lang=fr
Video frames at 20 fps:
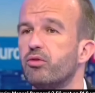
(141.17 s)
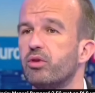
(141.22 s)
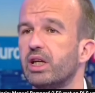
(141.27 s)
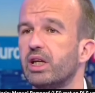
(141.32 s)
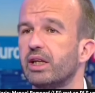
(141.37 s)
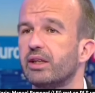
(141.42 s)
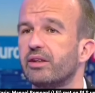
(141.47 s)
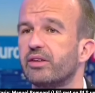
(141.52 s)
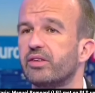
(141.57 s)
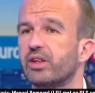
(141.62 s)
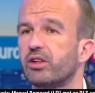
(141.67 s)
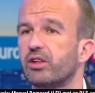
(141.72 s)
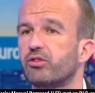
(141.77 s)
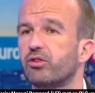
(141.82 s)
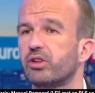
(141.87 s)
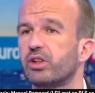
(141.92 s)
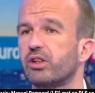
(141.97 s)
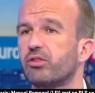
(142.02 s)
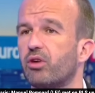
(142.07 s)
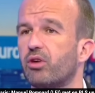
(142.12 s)
vous voulez,
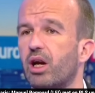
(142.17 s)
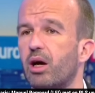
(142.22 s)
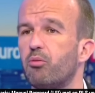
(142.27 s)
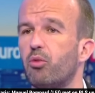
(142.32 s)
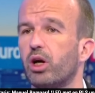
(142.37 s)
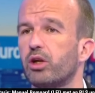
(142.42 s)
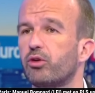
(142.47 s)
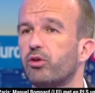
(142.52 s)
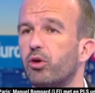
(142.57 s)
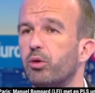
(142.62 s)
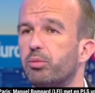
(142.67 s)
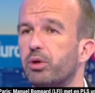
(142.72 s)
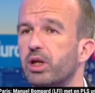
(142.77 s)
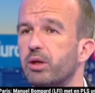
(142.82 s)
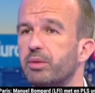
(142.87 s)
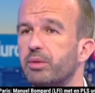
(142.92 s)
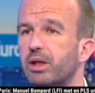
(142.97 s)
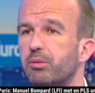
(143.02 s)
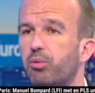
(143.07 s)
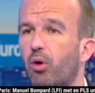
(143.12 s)
d'essayer de sauter sur la moindre
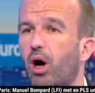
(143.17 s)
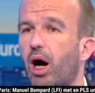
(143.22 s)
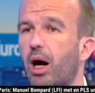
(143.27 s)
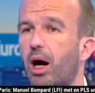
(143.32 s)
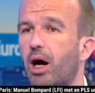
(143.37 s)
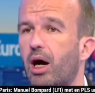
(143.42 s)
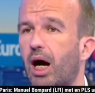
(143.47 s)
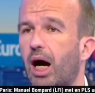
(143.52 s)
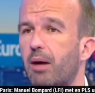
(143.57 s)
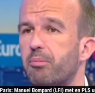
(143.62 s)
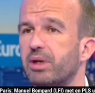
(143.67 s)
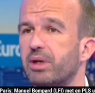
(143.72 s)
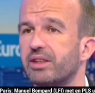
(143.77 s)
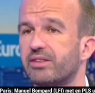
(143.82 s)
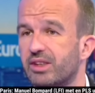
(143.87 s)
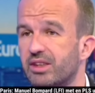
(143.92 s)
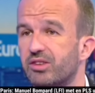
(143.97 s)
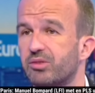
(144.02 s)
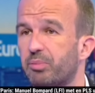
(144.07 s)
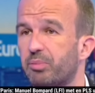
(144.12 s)
polémique pour
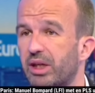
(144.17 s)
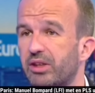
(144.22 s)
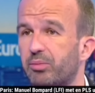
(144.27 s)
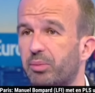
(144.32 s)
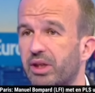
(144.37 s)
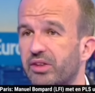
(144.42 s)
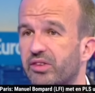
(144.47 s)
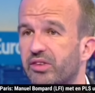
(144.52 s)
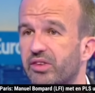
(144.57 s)
rappeler ce qui se passe